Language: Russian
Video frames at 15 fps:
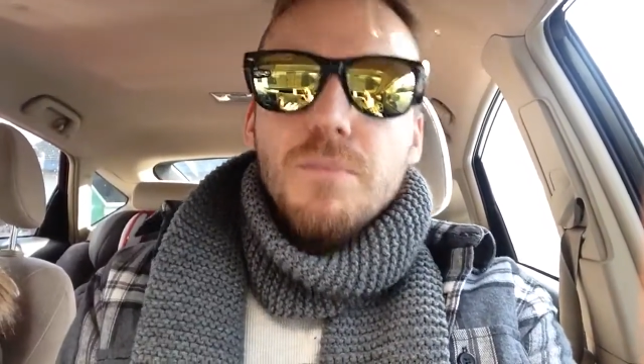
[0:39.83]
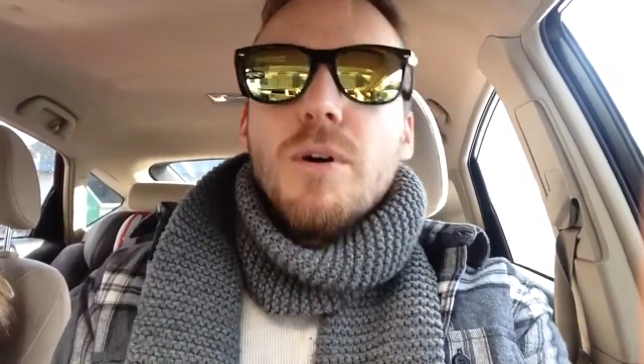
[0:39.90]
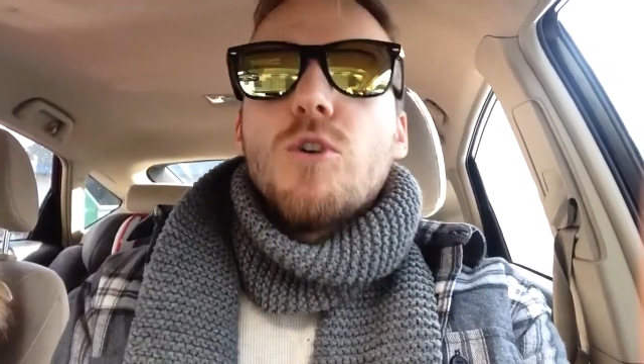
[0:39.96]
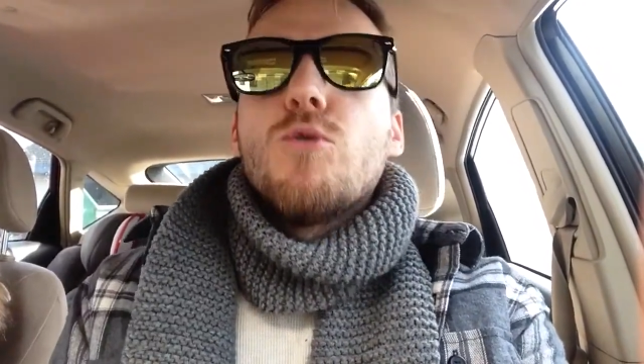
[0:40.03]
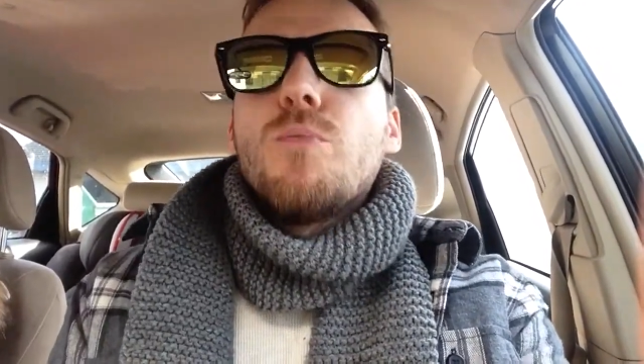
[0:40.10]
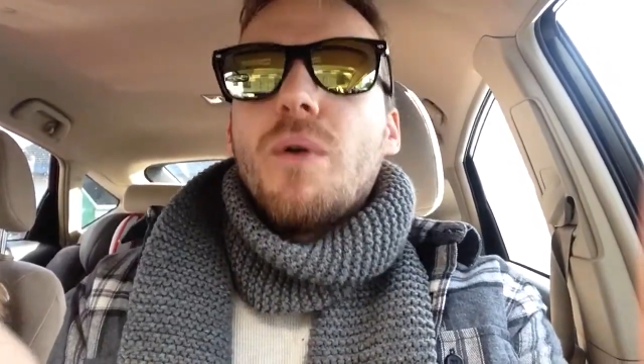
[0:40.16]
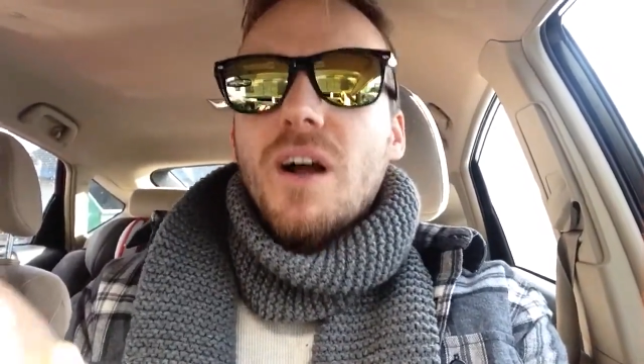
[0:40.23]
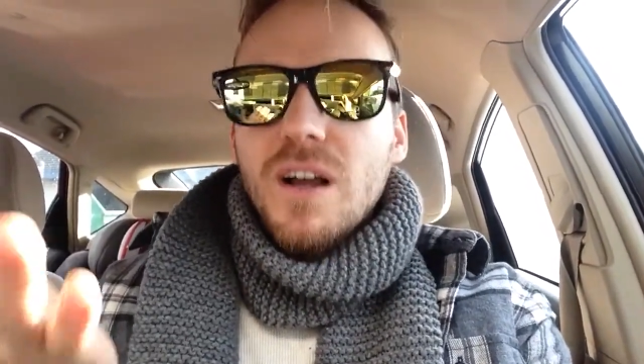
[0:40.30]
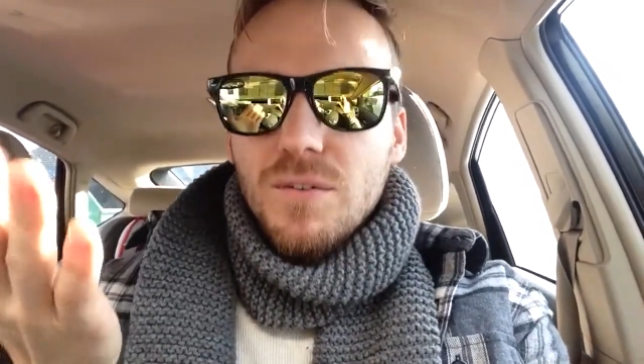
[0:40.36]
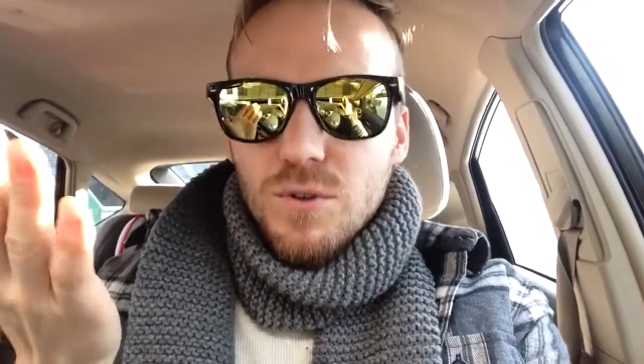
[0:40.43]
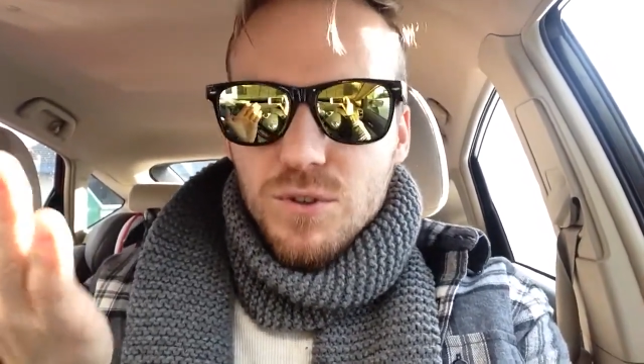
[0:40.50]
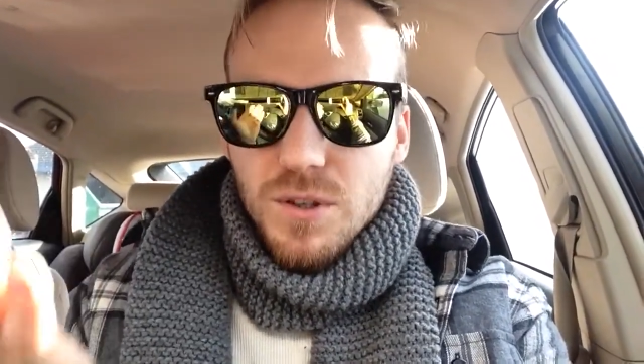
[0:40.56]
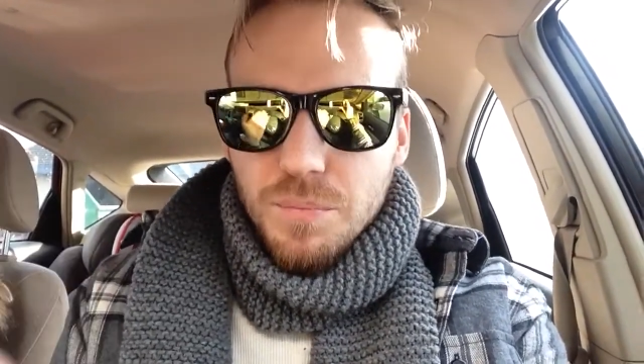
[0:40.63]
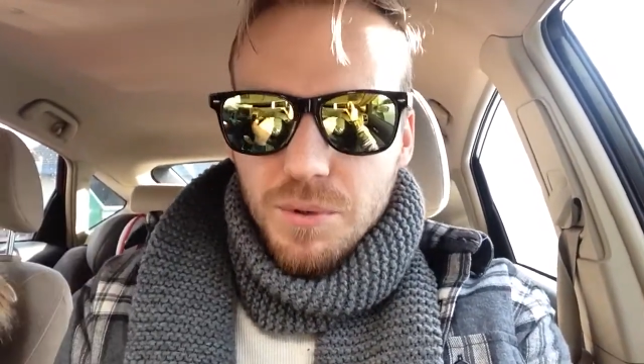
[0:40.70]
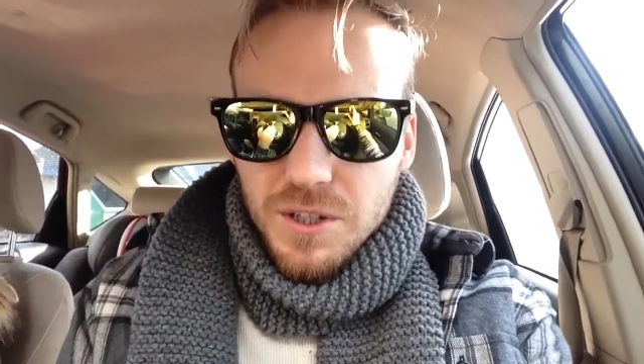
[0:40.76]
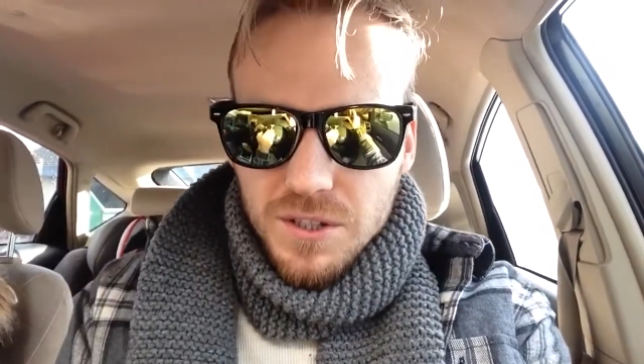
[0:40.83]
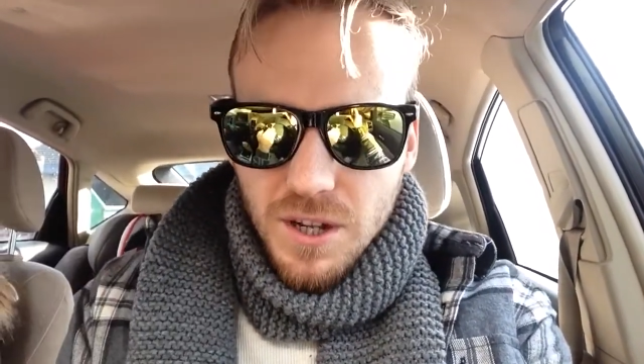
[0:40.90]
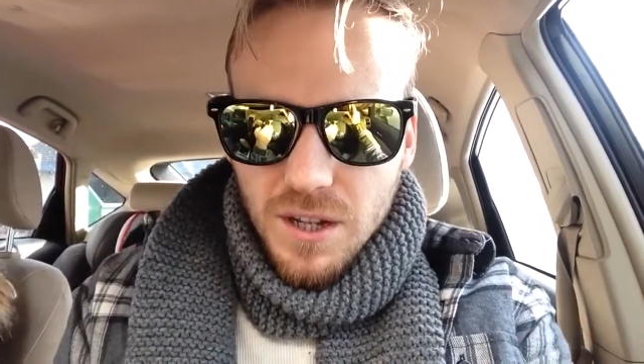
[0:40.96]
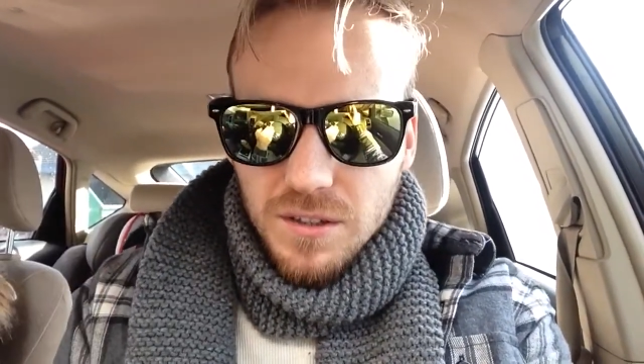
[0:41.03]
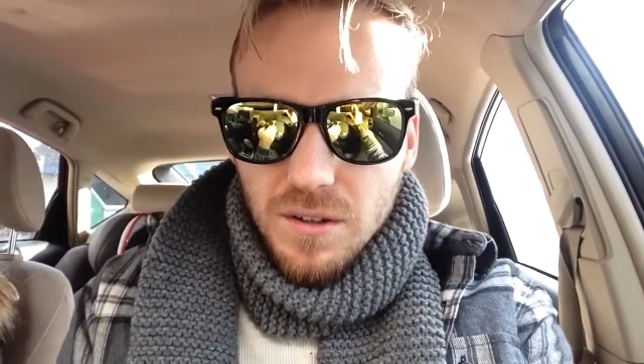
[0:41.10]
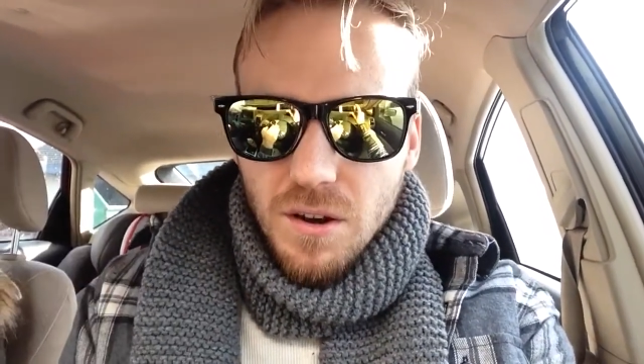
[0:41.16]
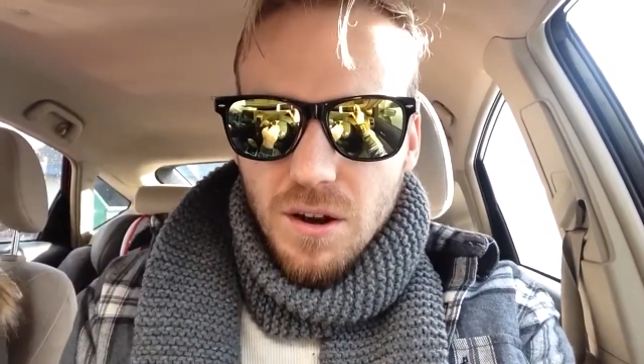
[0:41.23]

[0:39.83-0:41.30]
покупаю его за 50